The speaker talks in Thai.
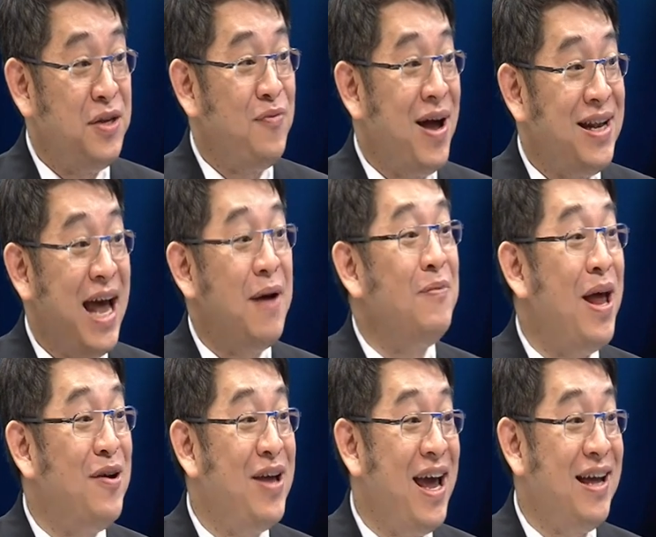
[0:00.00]
สามสิบวันทับ
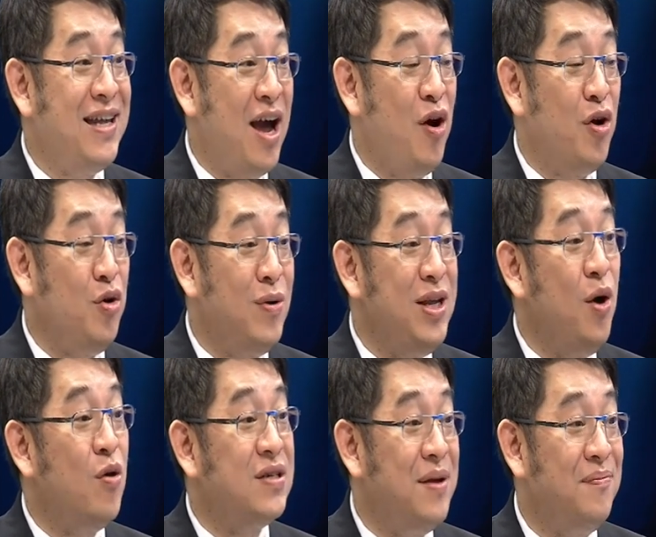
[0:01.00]
แล้วเงี้ยอยากขอดู
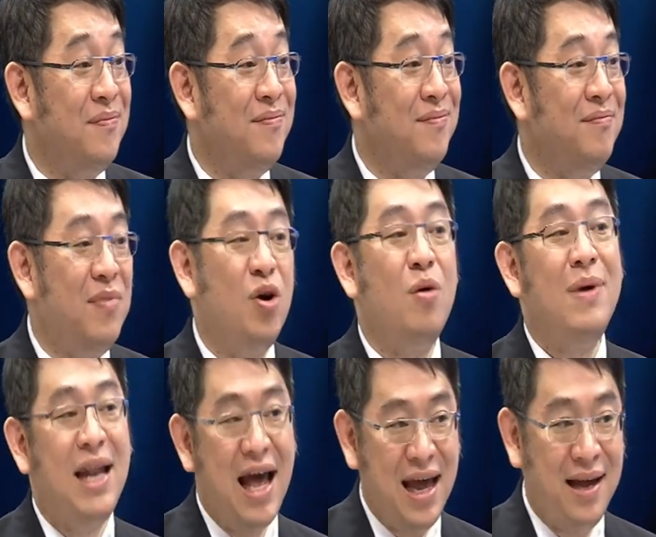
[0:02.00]
ที่หกสิบมัน
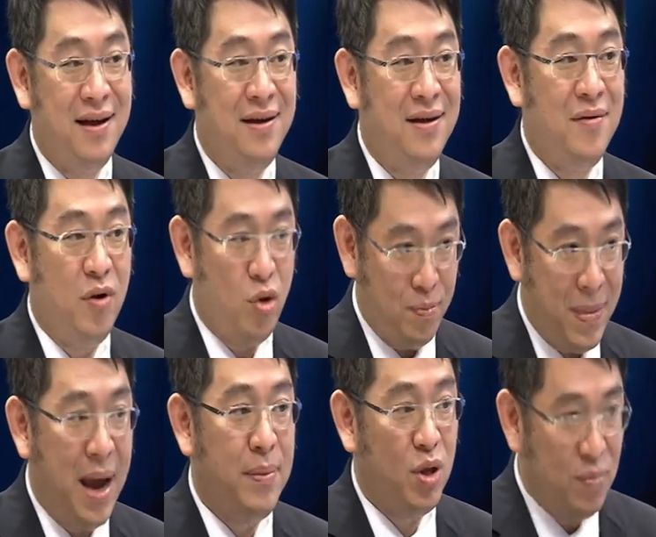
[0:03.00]
ก็ไม่ได้ก
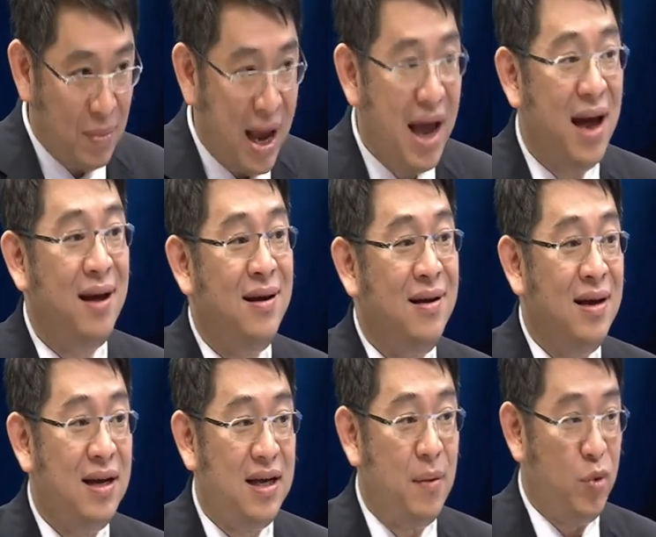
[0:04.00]
ฎหมายมันต้องมา
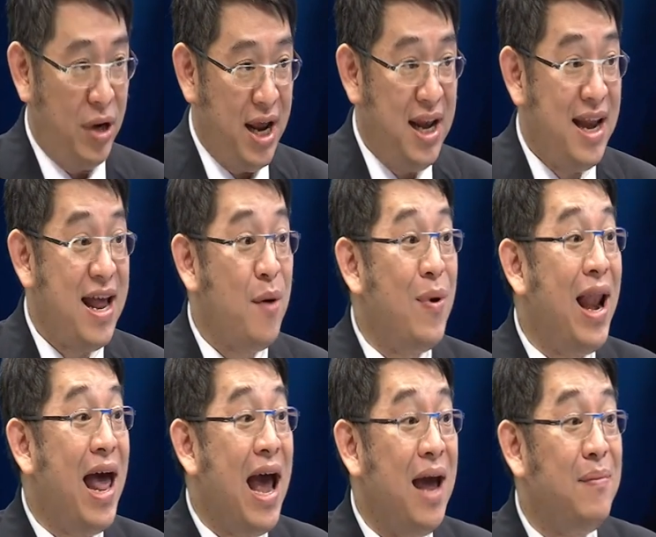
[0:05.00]
กำหนดระยะ
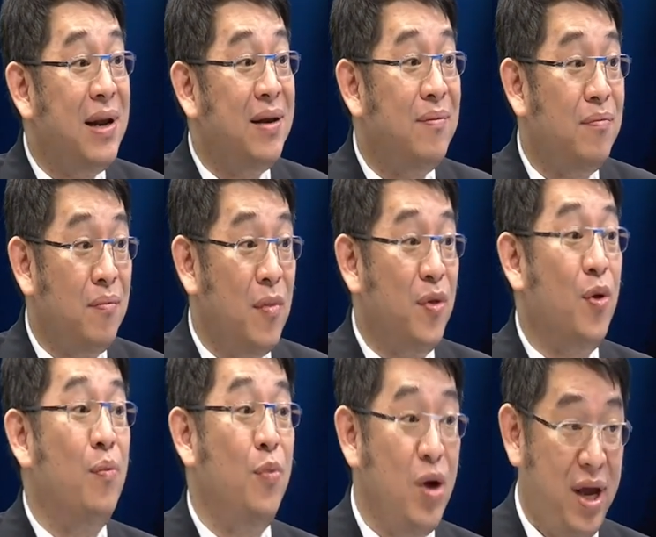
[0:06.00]
เวลาให้มันเห
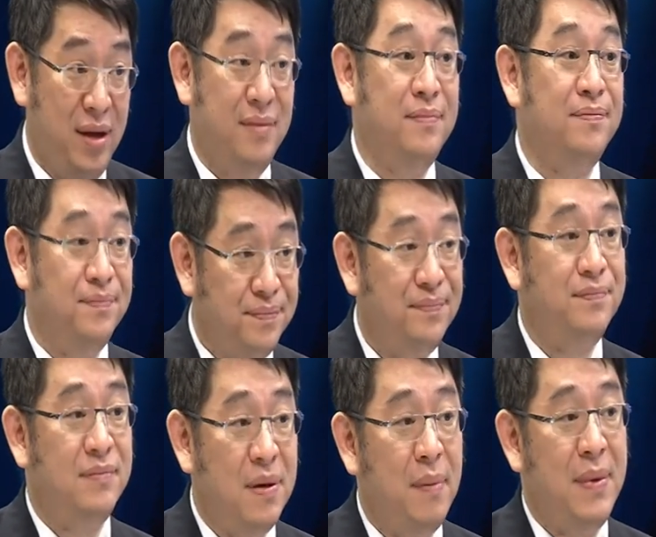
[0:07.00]
มาะสมด้วย
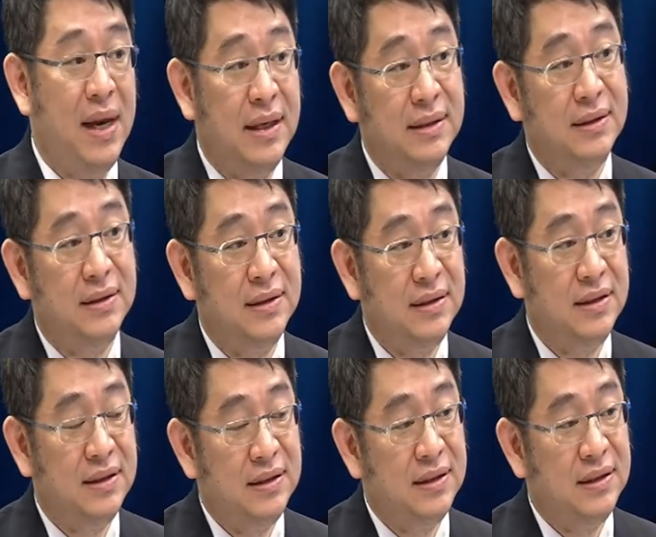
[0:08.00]
เป็นแบบนั้นนะครับแล้วก
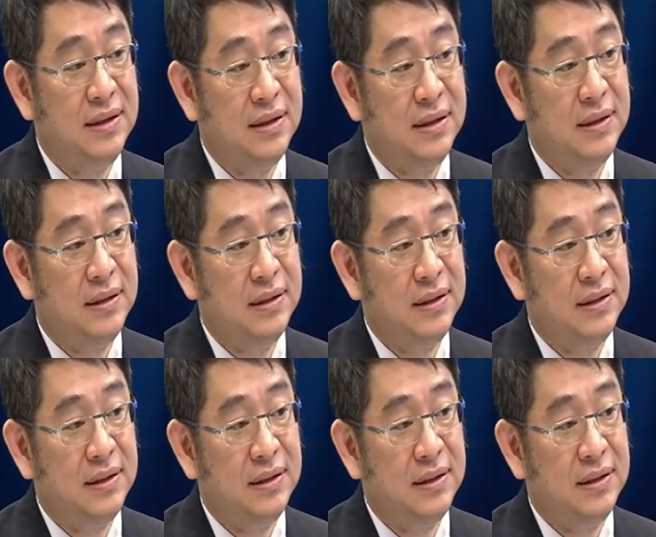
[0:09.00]
ลับมาเรื่องของ